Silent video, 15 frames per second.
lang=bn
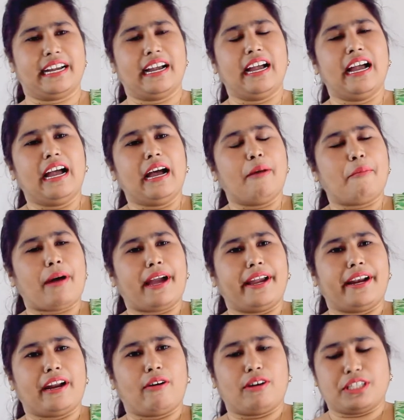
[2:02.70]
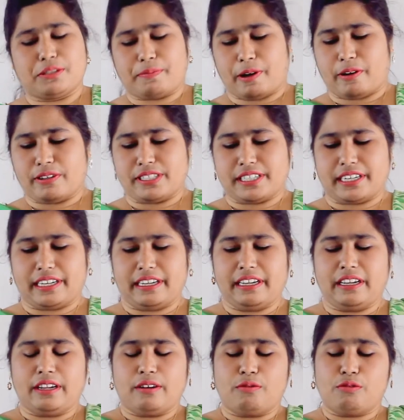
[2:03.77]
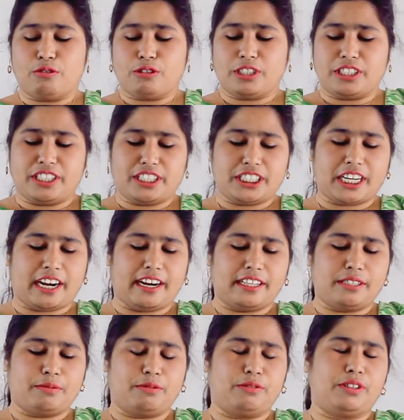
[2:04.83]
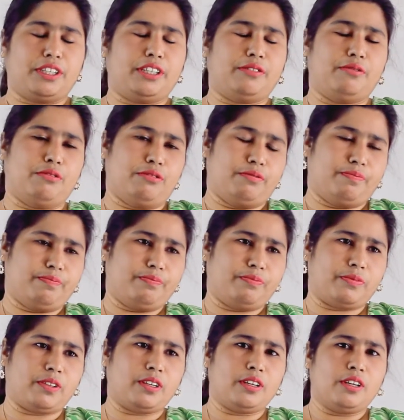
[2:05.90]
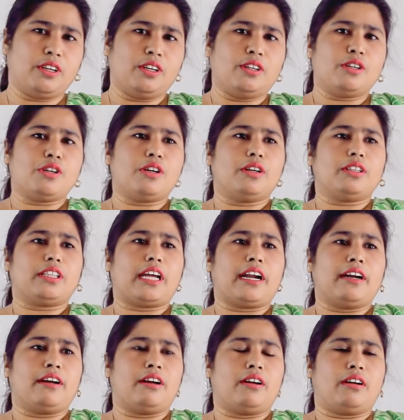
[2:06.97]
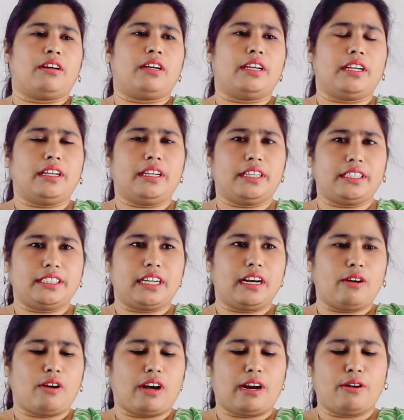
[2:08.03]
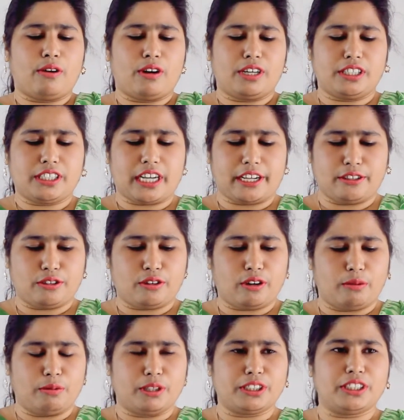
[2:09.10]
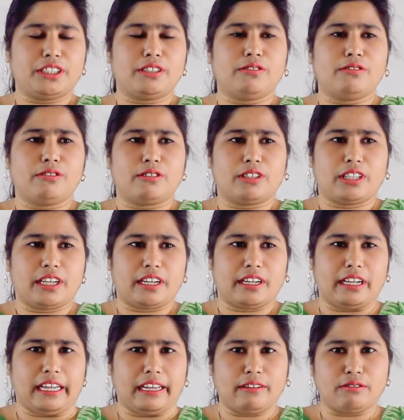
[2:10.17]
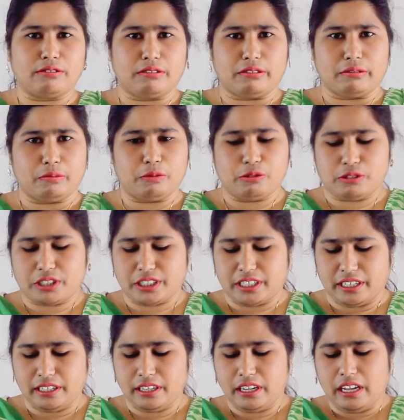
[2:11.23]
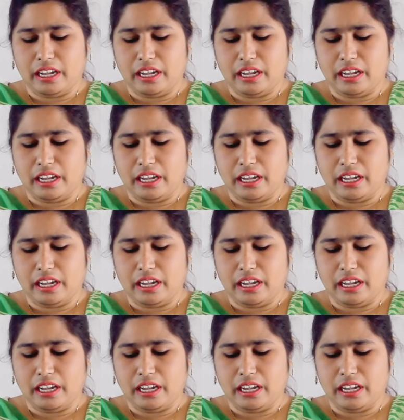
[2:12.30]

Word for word: যা পায়ের আওয়াজ পাওয়া যায় নুরুল দিনের সারা জীবন এগুলো তার এছাড়াও আরও অনেক সাহিত্যকর্ম আছে যেগুলোর কথা এখন বলছি না